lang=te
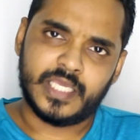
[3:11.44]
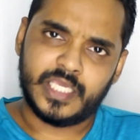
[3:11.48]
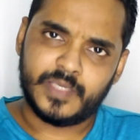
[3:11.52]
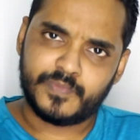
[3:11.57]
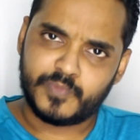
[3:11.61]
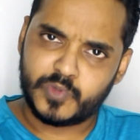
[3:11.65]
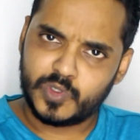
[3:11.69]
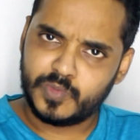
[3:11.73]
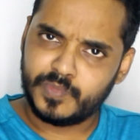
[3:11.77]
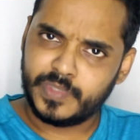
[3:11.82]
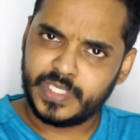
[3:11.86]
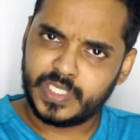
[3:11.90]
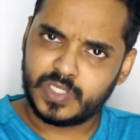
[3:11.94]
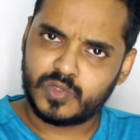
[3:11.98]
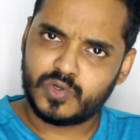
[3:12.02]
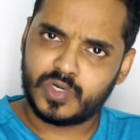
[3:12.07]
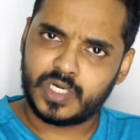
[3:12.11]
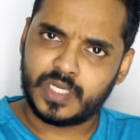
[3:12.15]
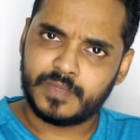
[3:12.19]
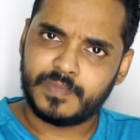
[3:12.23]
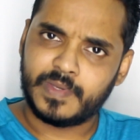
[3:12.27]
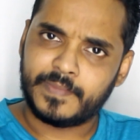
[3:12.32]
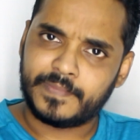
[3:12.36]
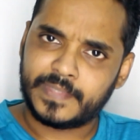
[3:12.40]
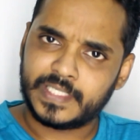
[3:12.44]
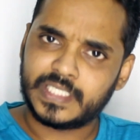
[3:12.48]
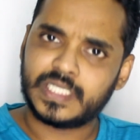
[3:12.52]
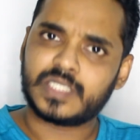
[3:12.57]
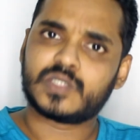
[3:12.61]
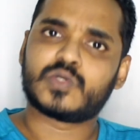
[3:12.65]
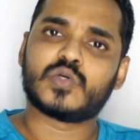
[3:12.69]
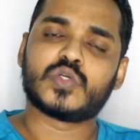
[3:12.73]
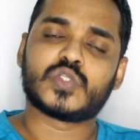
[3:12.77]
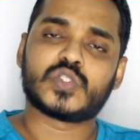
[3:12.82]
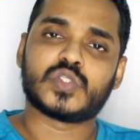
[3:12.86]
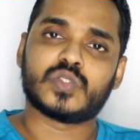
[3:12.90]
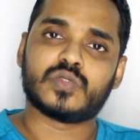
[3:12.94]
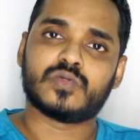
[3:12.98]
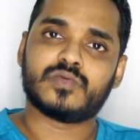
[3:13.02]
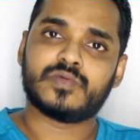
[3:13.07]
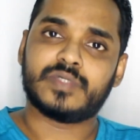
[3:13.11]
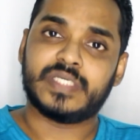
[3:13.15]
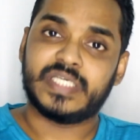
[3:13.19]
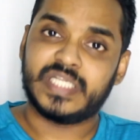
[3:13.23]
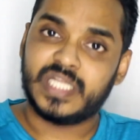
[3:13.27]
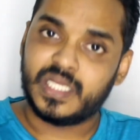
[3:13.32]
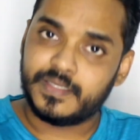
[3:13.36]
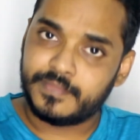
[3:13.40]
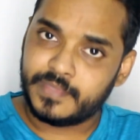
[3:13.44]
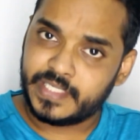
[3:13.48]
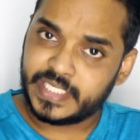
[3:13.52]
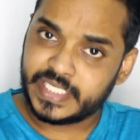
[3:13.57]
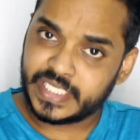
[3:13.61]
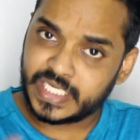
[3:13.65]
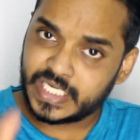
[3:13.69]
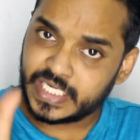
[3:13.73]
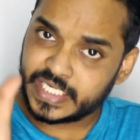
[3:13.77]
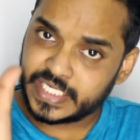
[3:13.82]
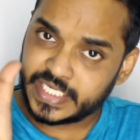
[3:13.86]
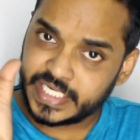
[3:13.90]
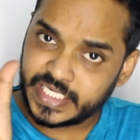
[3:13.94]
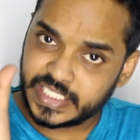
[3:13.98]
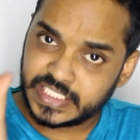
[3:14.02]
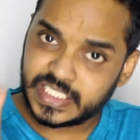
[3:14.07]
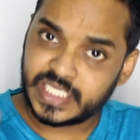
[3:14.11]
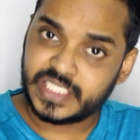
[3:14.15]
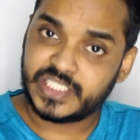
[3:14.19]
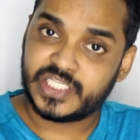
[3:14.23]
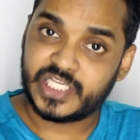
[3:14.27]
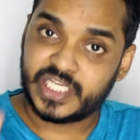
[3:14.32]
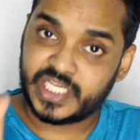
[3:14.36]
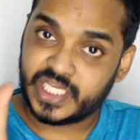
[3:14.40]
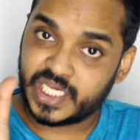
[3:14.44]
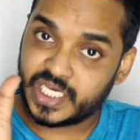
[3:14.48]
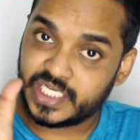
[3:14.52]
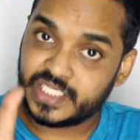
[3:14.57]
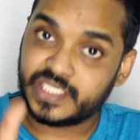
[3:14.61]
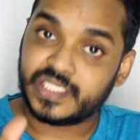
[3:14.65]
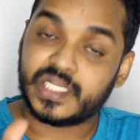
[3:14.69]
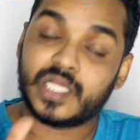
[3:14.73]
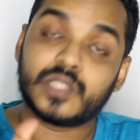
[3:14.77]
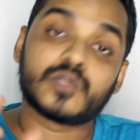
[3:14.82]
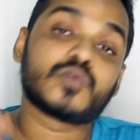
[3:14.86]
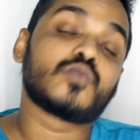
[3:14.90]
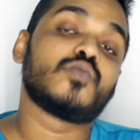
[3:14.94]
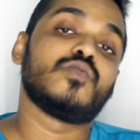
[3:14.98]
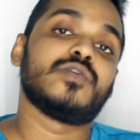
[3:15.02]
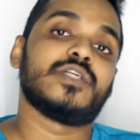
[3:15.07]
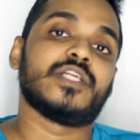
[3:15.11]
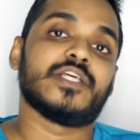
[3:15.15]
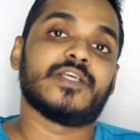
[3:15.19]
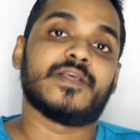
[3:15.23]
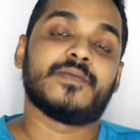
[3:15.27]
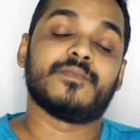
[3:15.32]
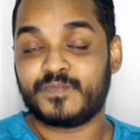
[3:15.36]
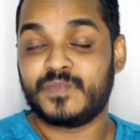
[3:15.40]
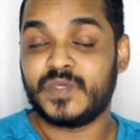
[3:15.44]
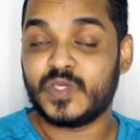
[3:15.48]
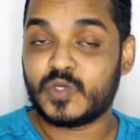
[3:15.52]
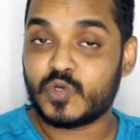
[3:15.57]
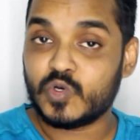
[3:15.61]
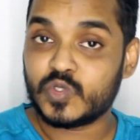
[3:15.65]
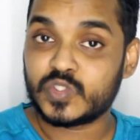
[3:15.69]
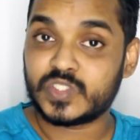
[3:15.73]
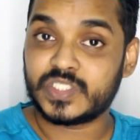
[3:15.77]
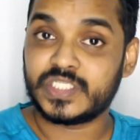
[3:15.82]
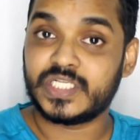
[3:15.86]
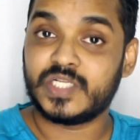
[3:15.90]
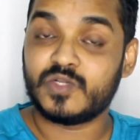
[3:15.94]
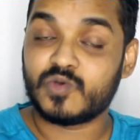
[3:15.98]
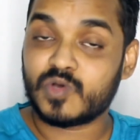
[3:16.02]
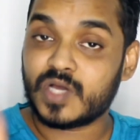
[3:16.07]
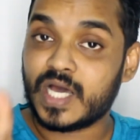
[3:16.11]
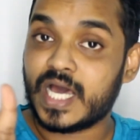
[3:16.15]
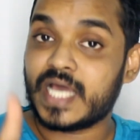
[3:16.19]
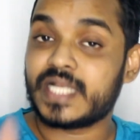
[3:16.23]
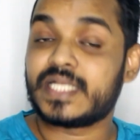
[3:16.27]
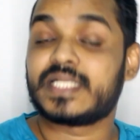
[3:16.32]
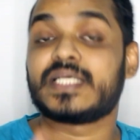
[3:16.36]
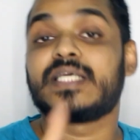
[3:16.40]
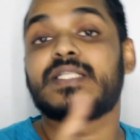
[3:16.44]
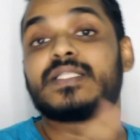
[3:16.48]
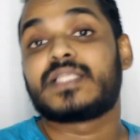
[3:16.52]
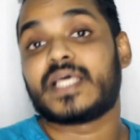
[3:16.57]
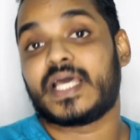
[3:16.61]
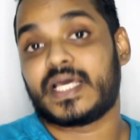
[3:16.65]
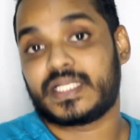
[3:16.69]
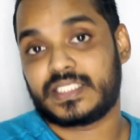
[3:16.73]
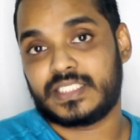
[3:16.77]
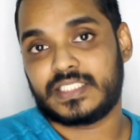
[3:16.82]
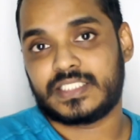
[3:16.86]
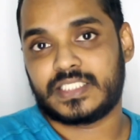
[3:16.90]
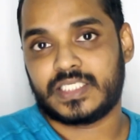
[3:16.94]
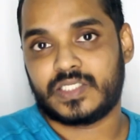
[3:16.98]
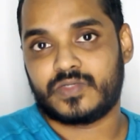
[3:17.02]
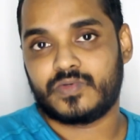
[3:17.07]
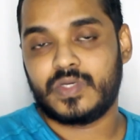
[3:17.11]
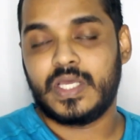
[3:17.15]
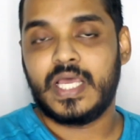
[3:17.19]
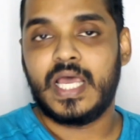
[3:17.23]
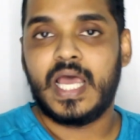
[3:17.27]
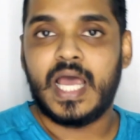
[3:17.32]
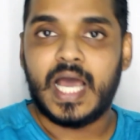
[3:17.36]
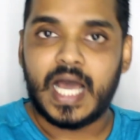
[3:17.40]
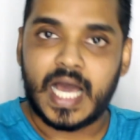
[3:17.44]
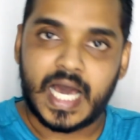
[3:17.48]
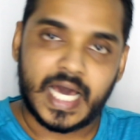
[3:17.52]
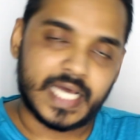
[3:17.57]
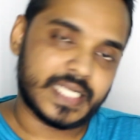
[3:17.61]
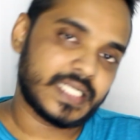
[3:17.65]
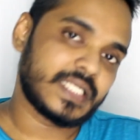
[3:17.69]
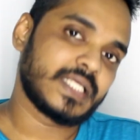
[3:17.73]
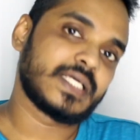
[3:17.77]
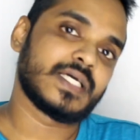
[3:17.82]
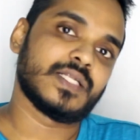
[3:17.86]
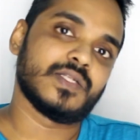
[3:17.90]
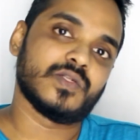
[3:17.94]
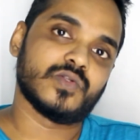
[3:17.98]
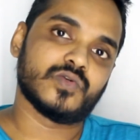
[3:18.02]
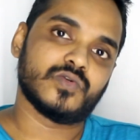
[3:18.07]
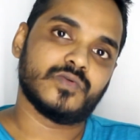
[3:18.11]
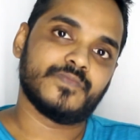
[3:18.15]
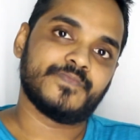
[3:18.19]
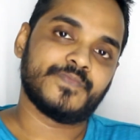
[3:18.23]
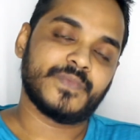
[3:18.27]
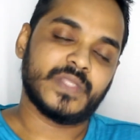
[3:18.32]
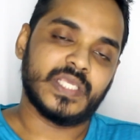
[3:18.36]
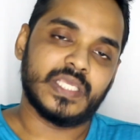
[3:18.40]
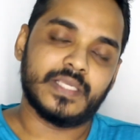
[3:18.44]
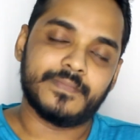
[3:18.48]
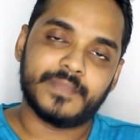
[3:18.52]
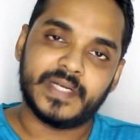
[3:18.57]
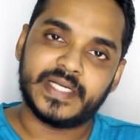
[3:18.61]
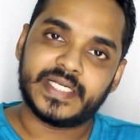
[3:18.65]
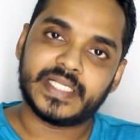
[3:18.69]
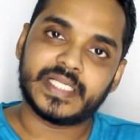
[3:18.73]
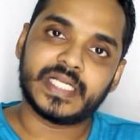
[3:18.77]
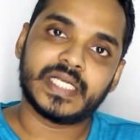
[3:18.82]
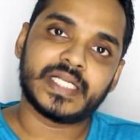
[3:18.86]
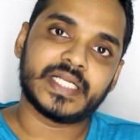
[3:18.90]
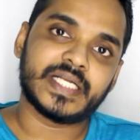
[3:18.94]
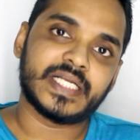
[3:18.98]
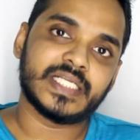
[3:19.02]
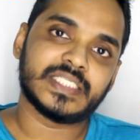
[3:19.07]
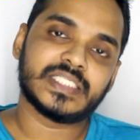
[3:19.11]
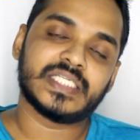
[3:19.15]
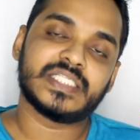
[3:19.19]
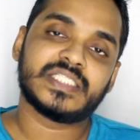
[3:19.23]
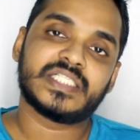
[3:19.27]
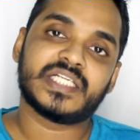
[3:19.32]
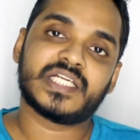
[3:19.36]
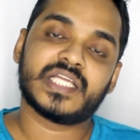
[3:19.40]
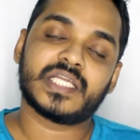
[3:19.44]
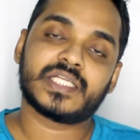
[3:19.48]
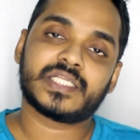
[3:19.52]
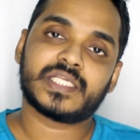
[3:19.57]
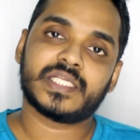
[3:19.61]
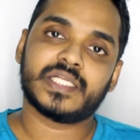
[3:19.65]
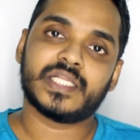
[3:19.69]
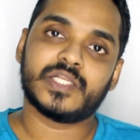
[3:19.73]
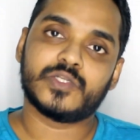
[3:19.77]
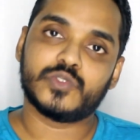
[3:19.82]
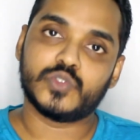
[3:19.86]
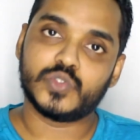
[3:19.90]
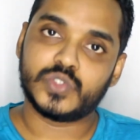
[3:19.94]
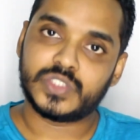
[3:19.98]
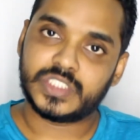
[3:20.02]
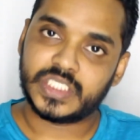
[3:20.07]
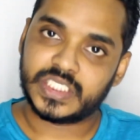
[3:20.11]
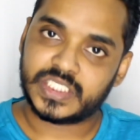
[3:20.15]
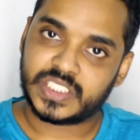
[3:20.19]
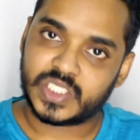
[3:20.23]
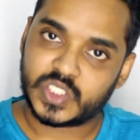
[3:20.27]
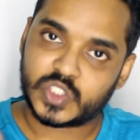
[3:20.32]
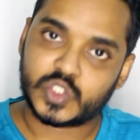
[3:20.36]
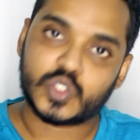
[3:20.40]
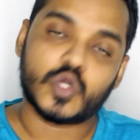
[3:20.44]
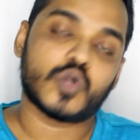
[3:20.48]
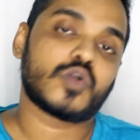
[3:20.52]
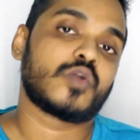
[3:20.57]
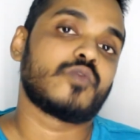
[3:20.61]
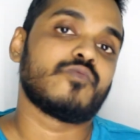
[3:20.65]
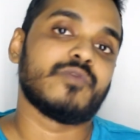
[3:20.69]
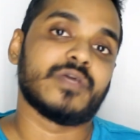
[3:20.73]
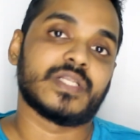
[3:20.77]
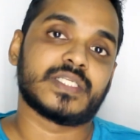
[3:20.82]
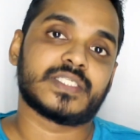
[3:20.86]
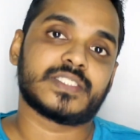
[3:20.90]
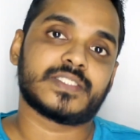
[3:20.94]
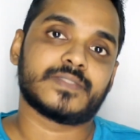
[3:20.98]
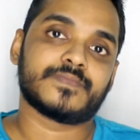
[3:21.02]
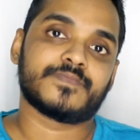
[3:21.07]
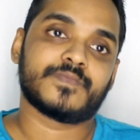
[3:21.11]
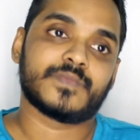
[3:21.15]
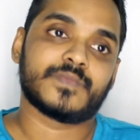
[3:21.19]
ఇప్పుడు మీరు కూడా మీ పిల్లల కోసం ఇలా మెటీరియల్ రీడిజైన్ చేయాలి అని అనుకుంటే మీకోసం నేను ఒక ఆర్టికల్ తయారు చేశాను ఆర్టికల్లో ఈ మెటీరియల్ రీడిజైన్ చేయడానికి నేను యూజ్ చేసిన సాఫ్ట్వేర్స్